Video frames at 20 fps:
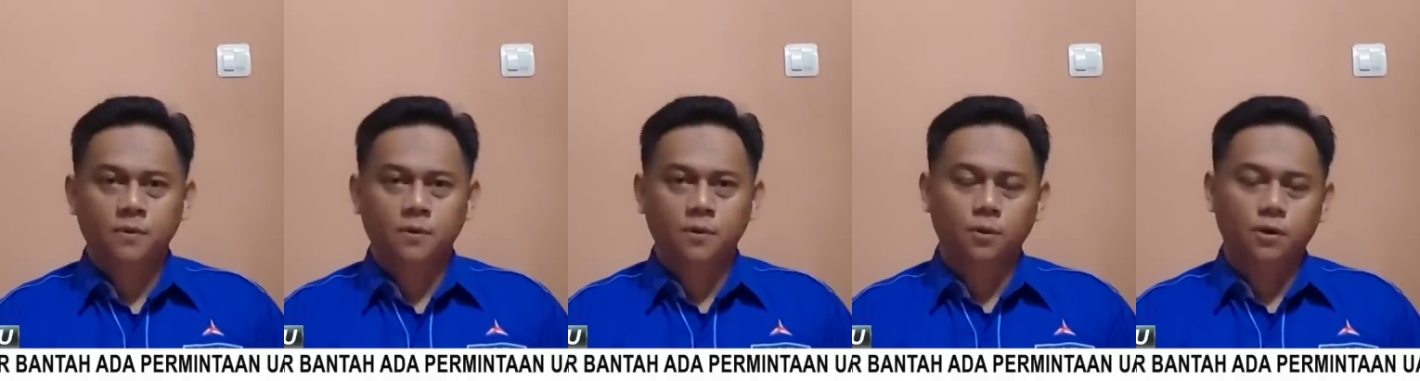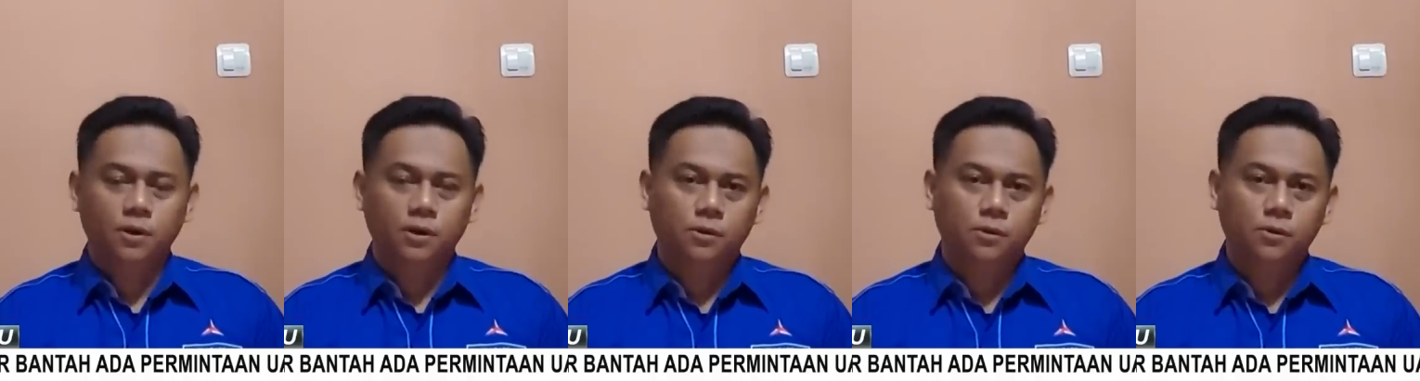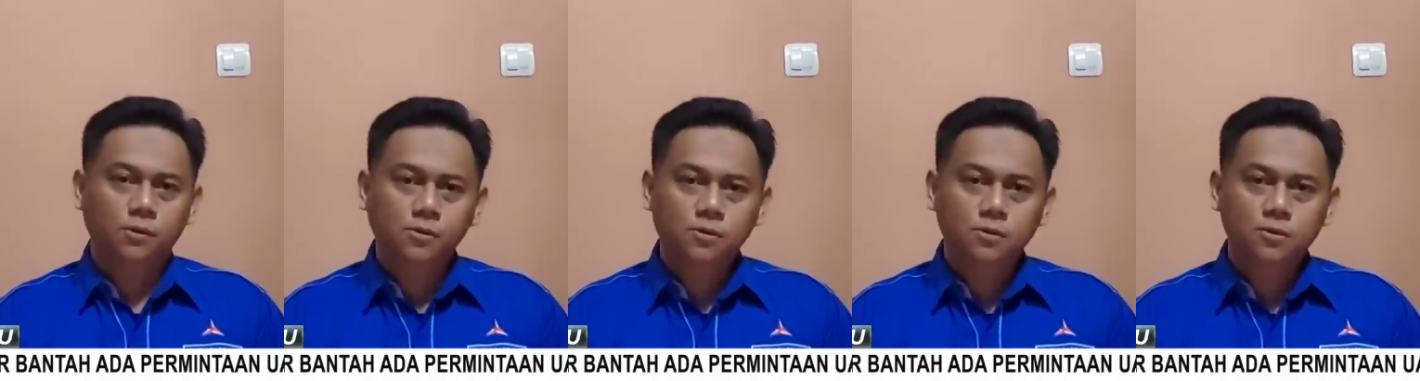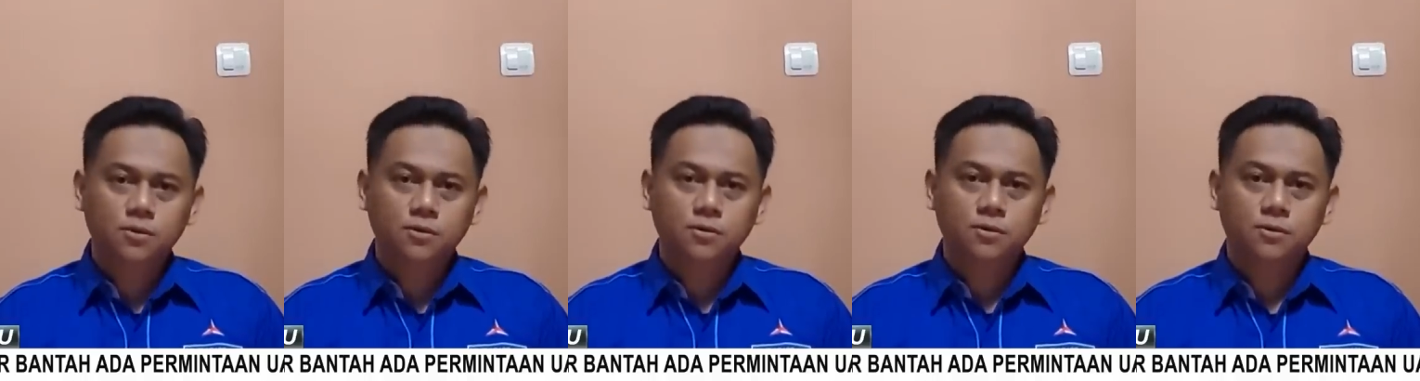Untuk itu,
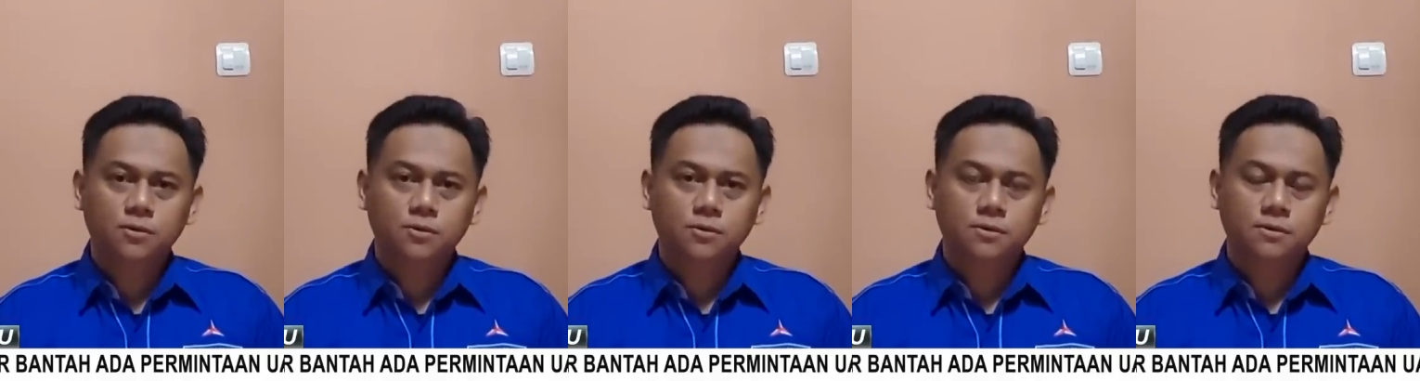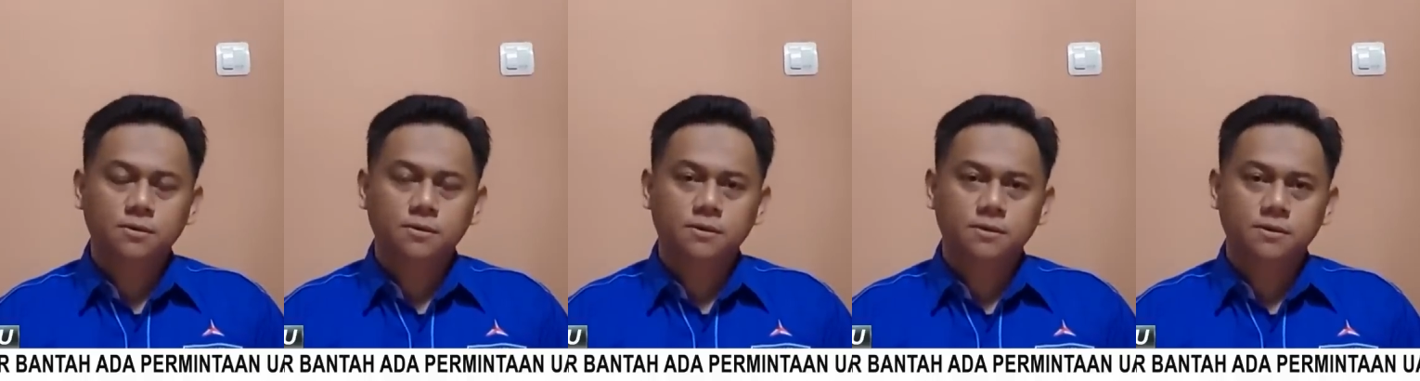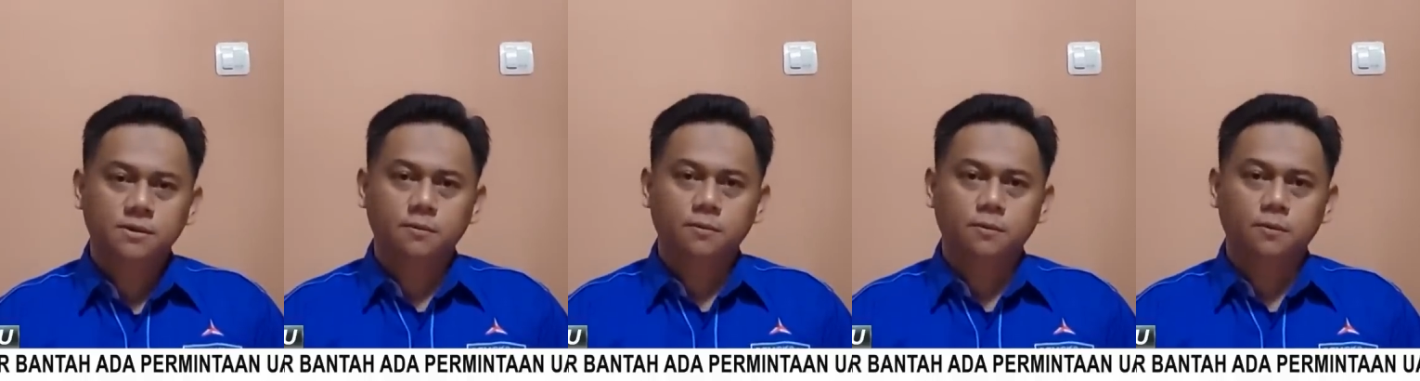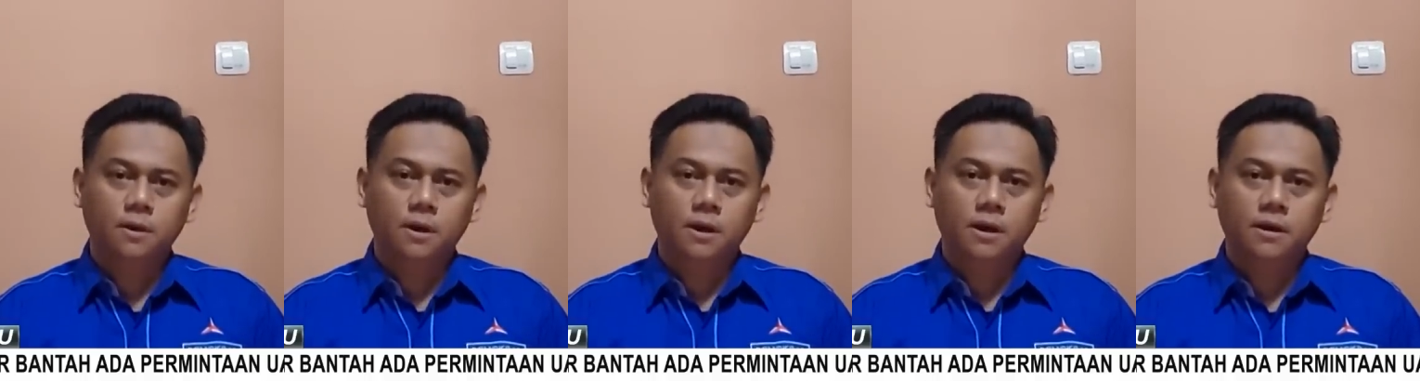
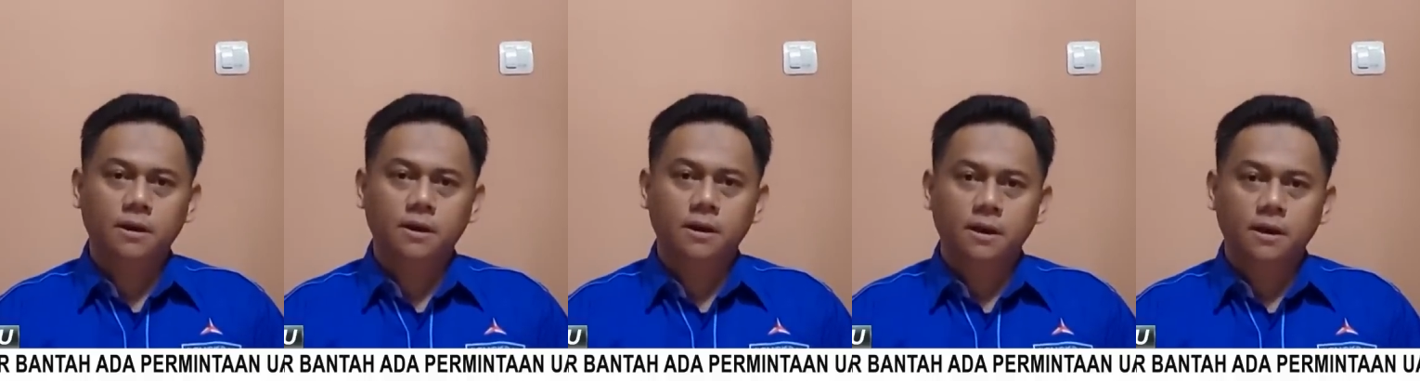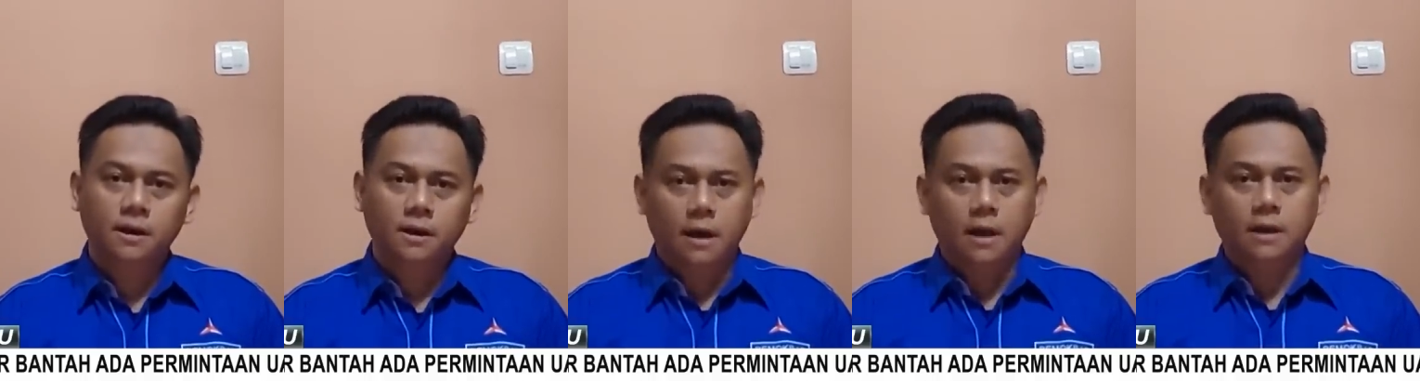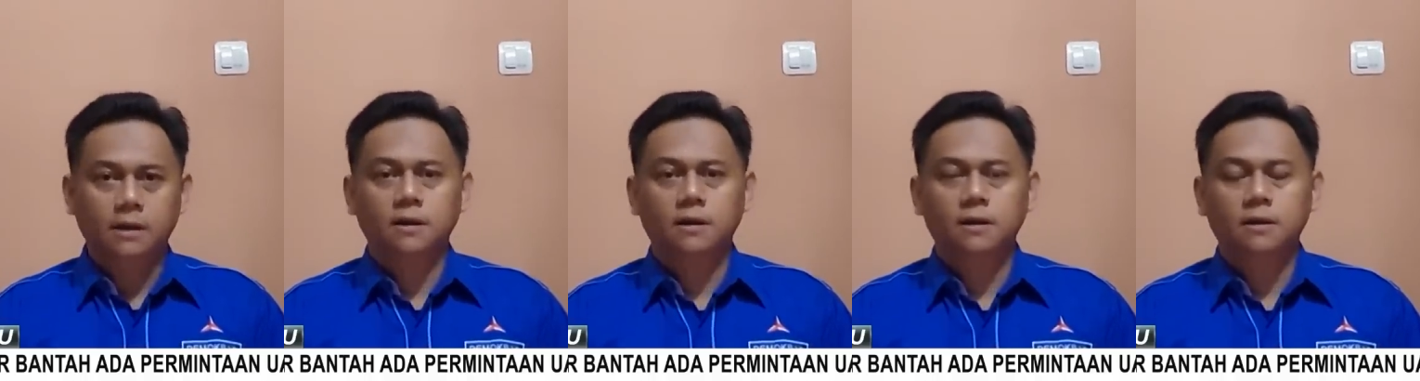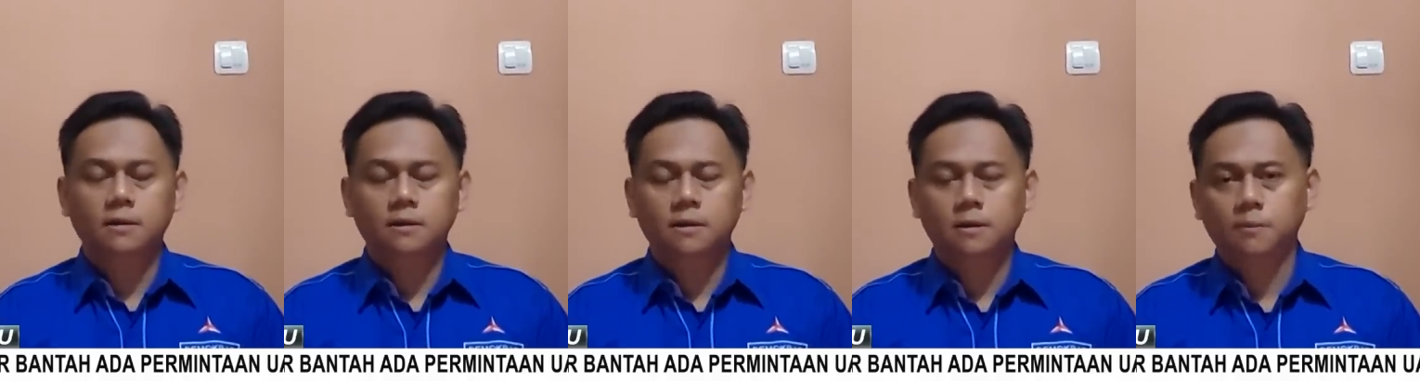semua
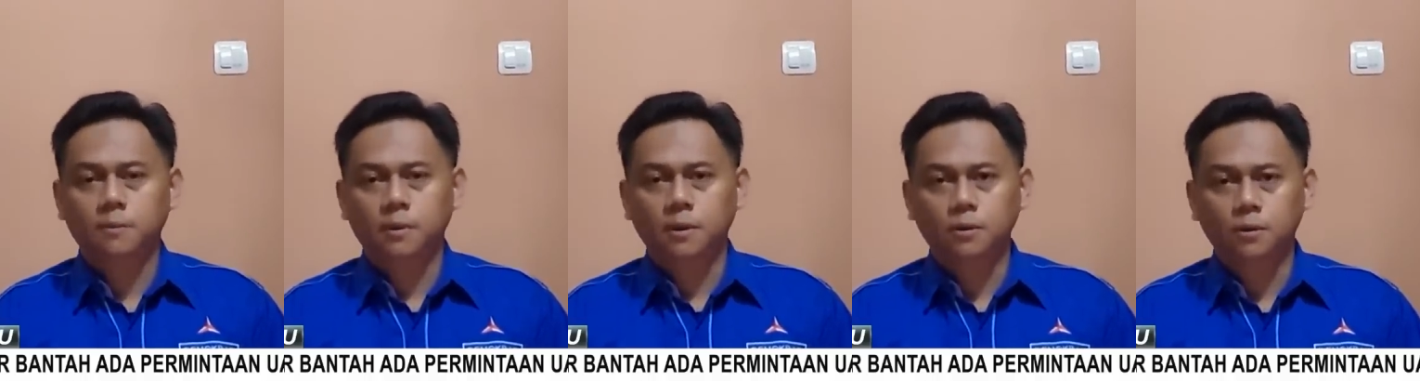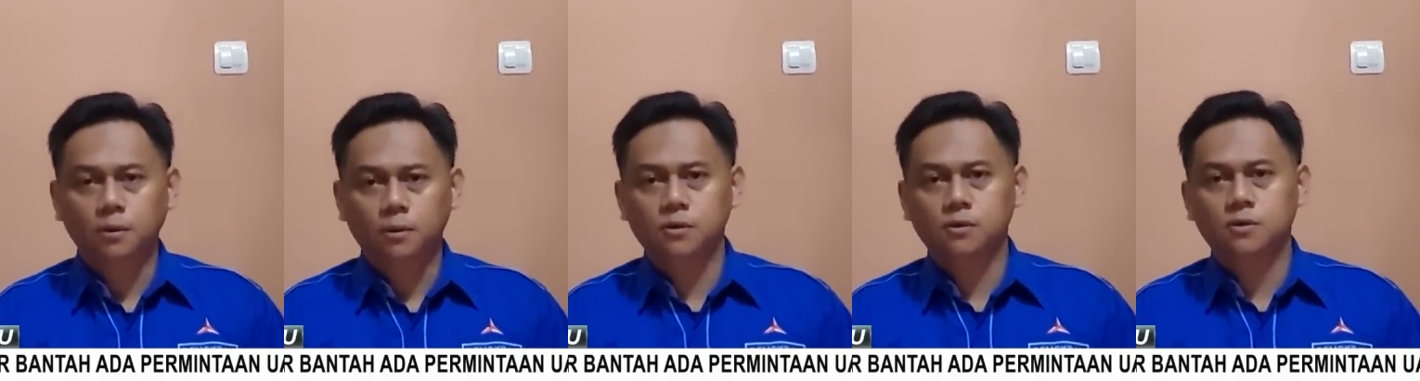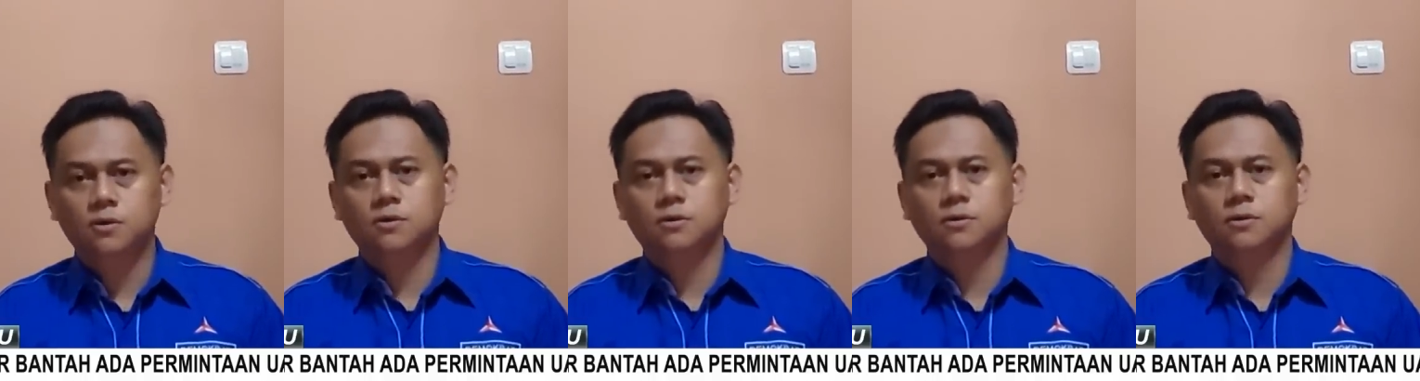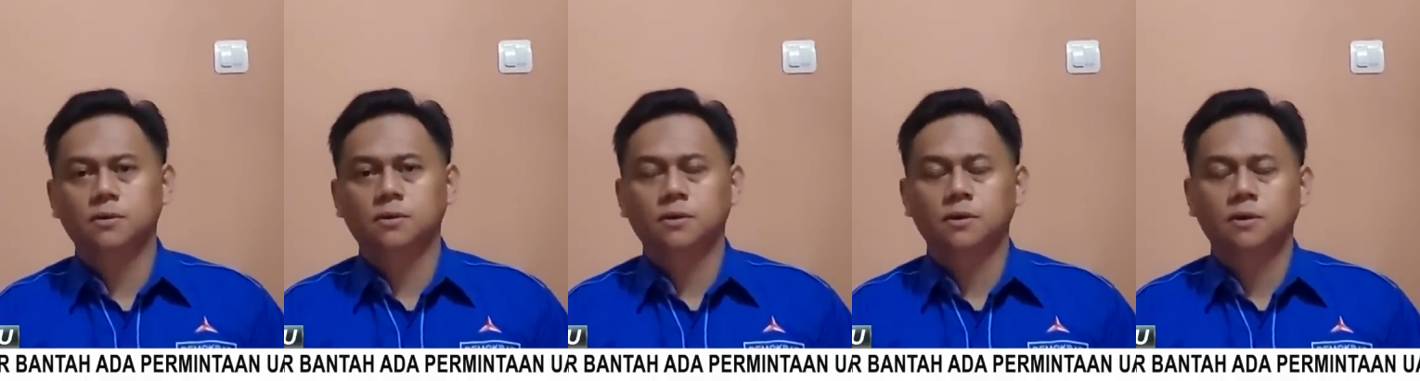kader, pengurus,